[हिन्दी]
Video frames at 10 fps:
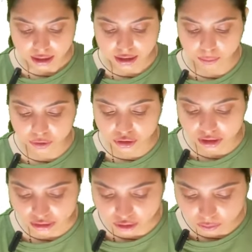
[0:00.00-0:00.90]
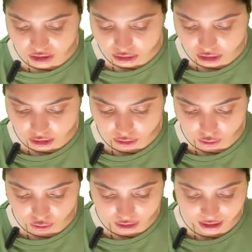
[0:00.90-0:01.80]
ये प्रिसीजन मशीन
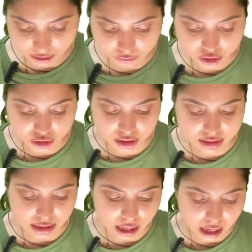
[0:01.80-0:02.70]
होती है विच इज